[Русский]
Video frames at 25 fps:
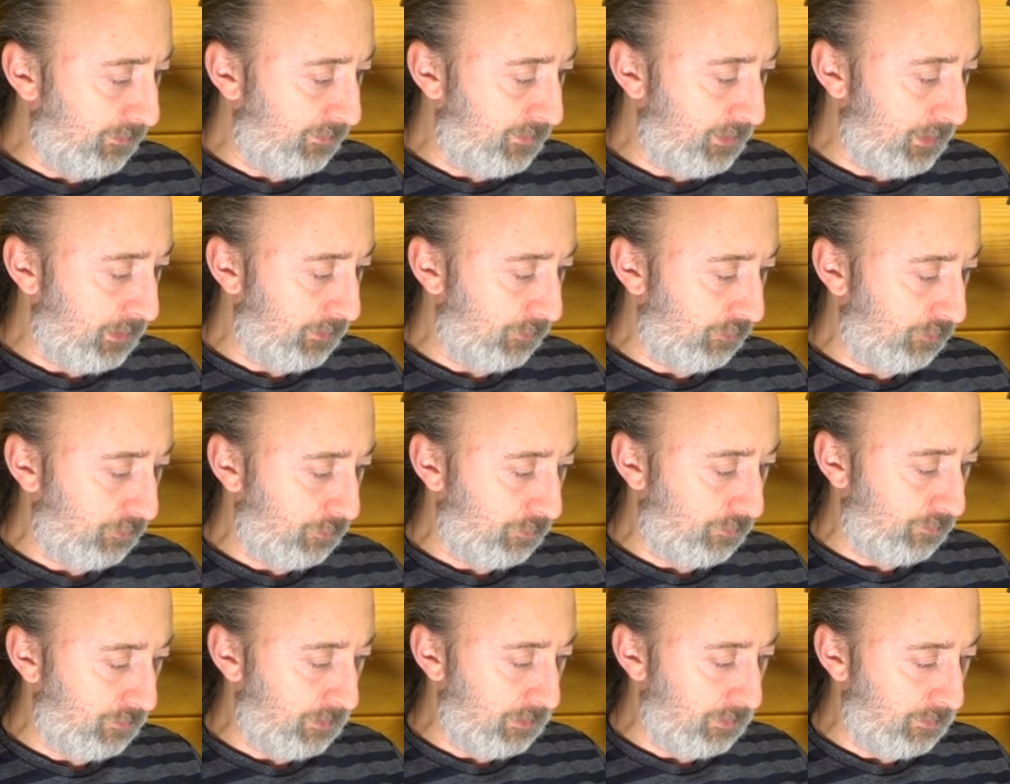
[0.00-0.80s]
изданиях,
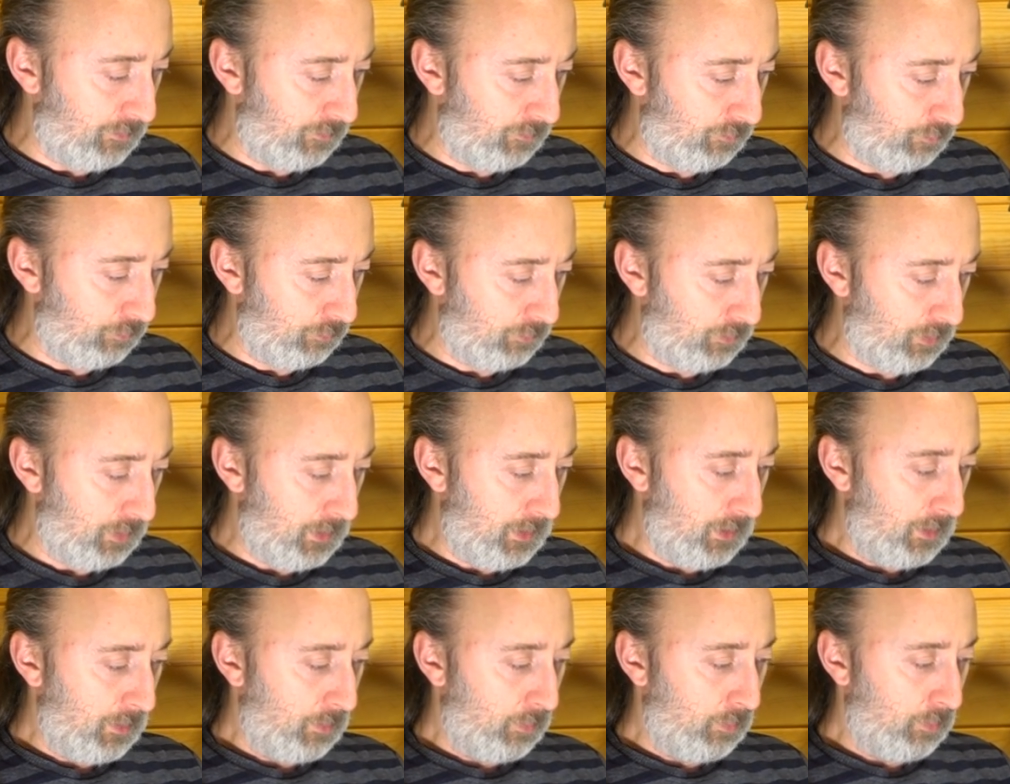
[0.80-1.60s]
что сильный зуд –
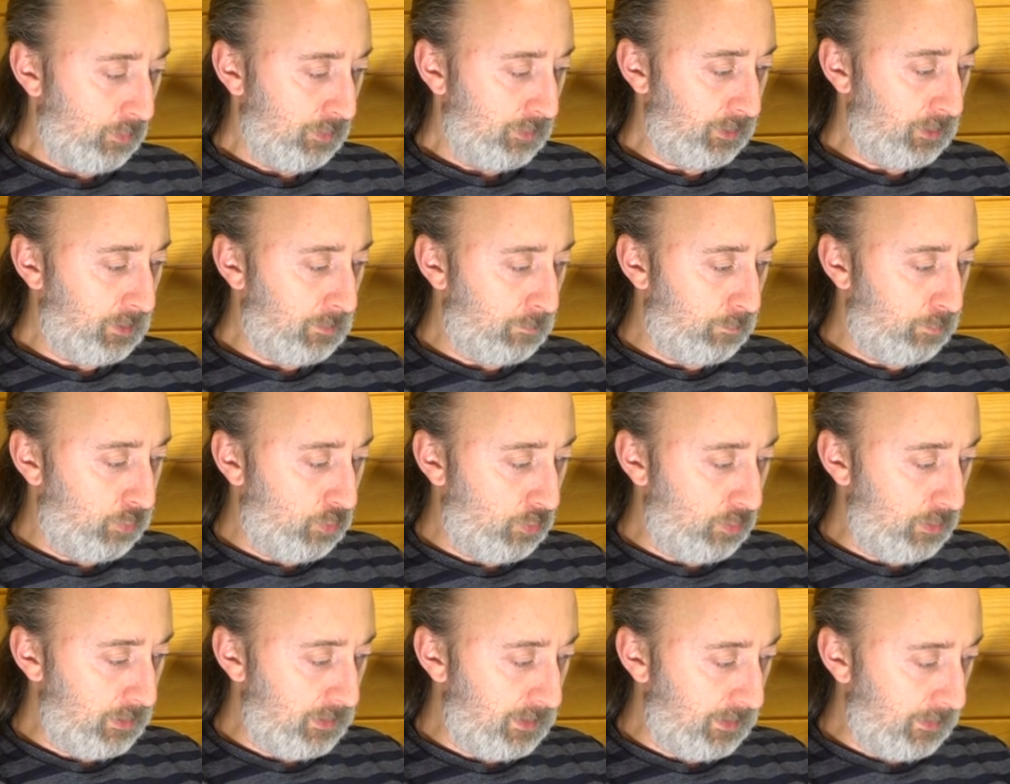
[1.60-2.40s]
он к
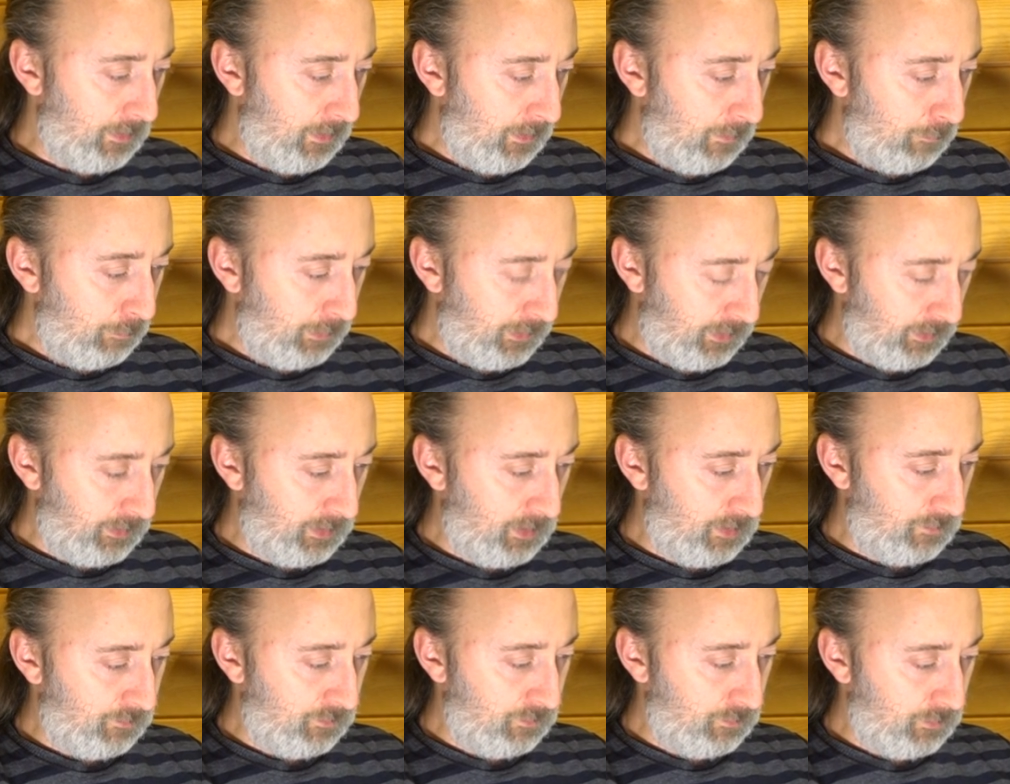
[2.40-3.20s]
боли
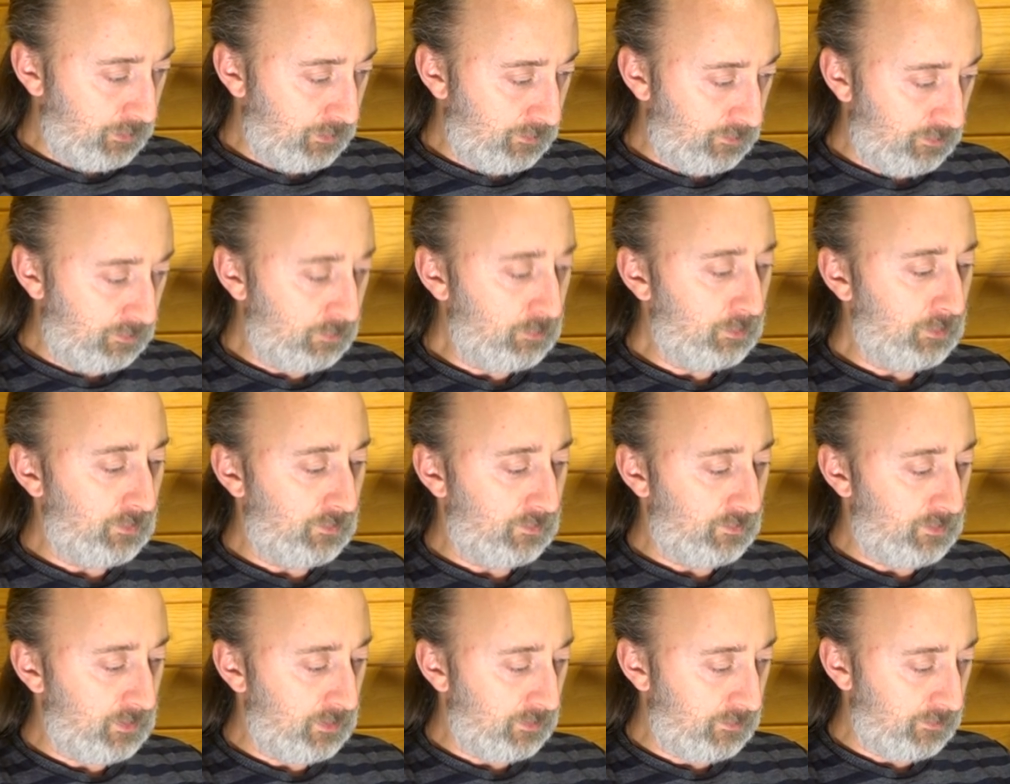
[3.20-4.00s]
приравнивается, ну,
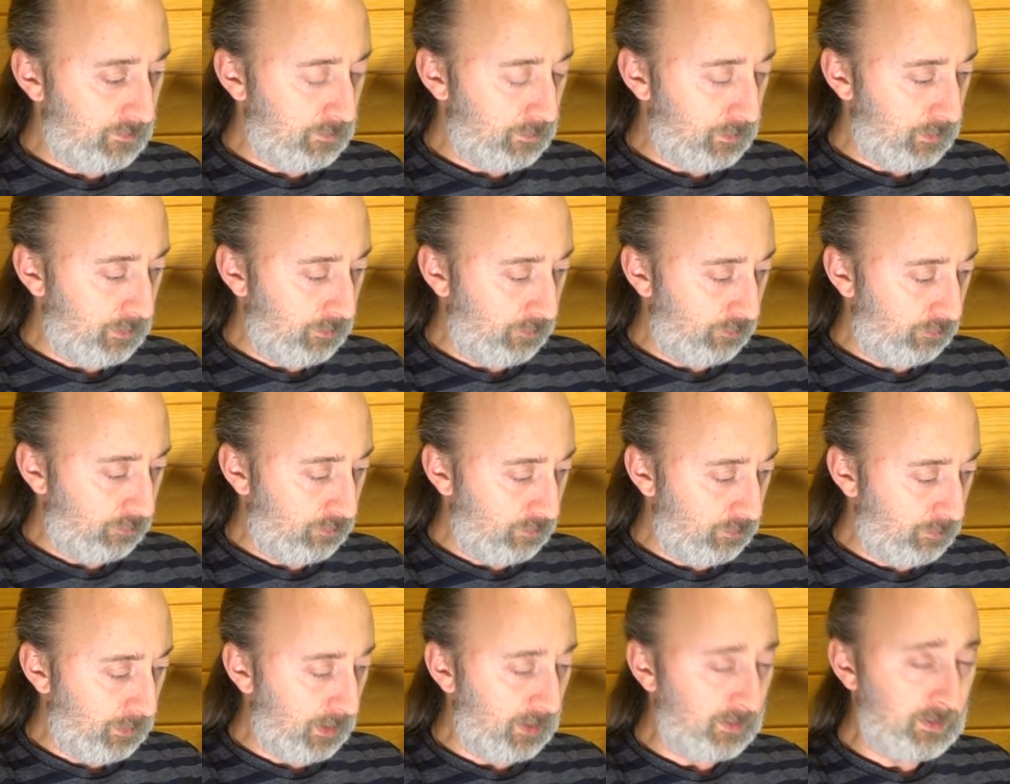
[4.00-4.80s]
естественно,
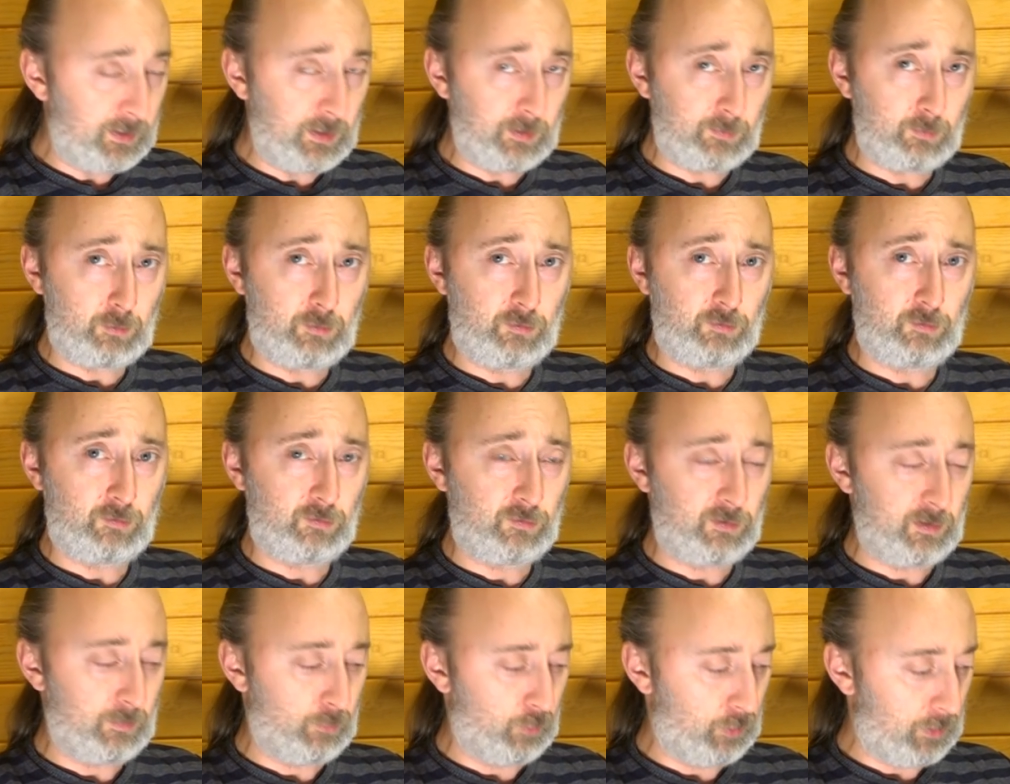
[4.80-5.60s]
еще бы, а нервную
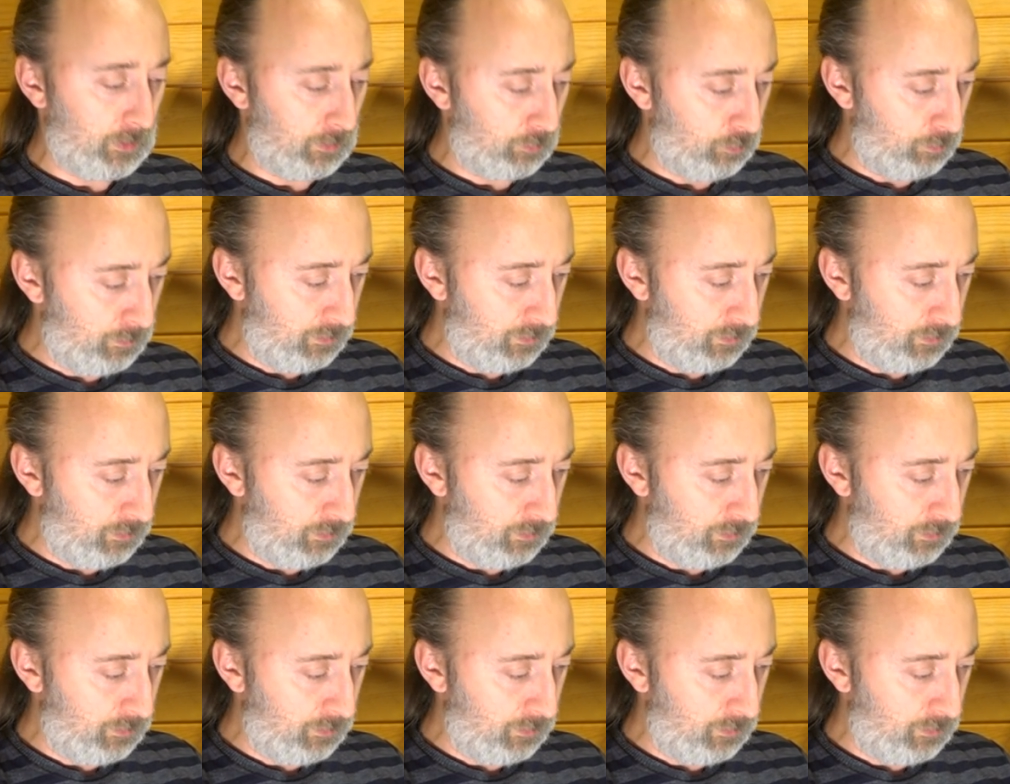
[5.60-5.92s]
систему как